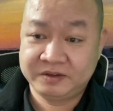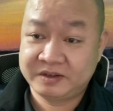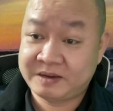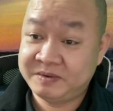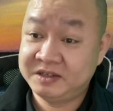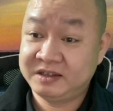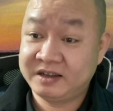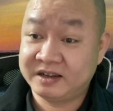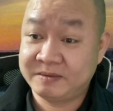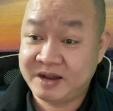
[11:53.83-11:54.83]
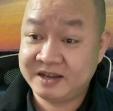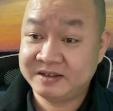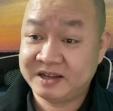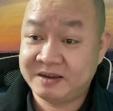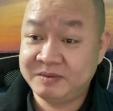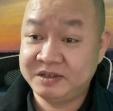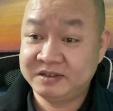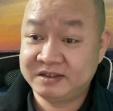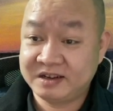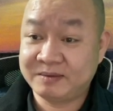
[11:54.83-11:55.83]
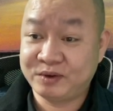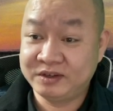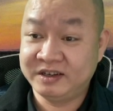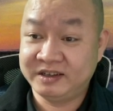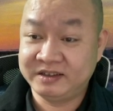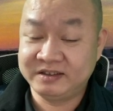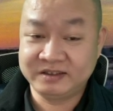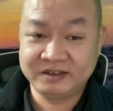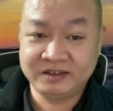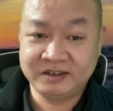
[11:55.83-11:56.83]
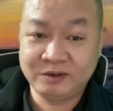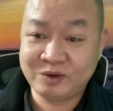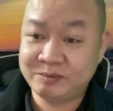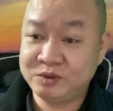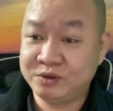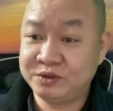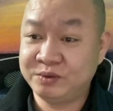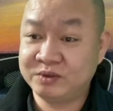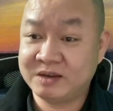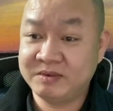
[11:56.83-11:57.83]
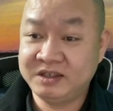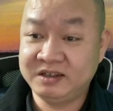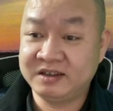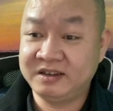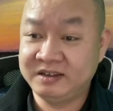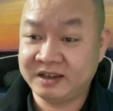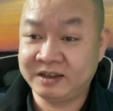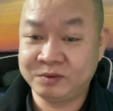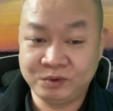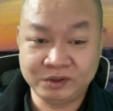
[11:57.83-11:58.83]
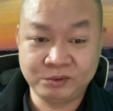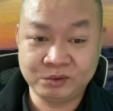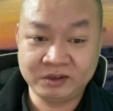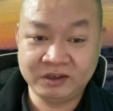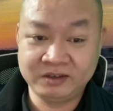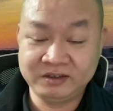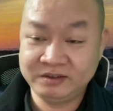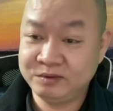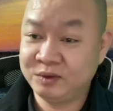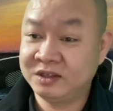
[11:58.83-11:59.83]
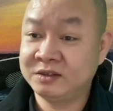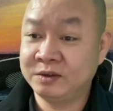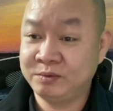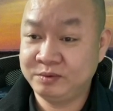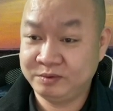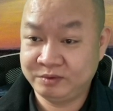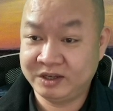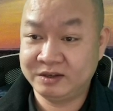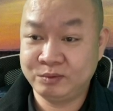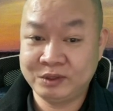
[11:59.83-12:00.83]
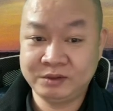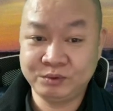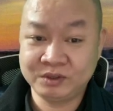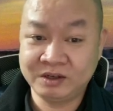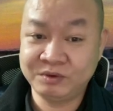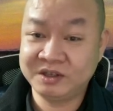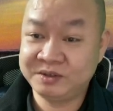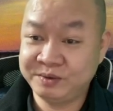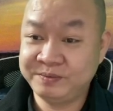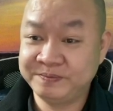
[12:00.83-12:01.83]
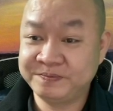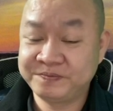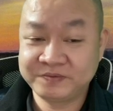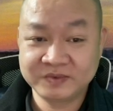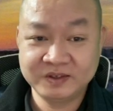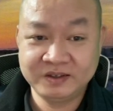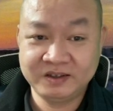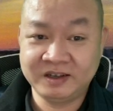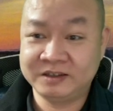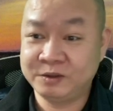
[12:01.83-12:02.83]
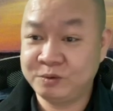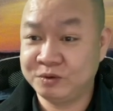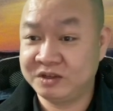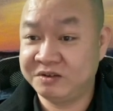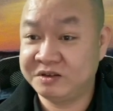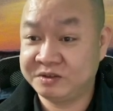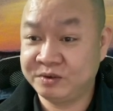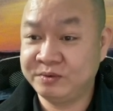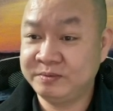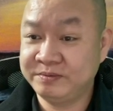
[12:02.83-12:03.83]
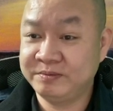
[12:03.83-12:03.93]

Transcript: Cảm ơn tất cả các bác, cảm ơn tất cả mọi người. À, lâu lắm rồi chúng ta mới nhìn thấy hình ảnh của Thủ tướng Nguyễn Tấn Dũng, đúng không ạ? Nguyên Thủ tướng Nguyễn Tấn Dũng. À, chúc Thủ tướng Nguyễn Tấn Dũng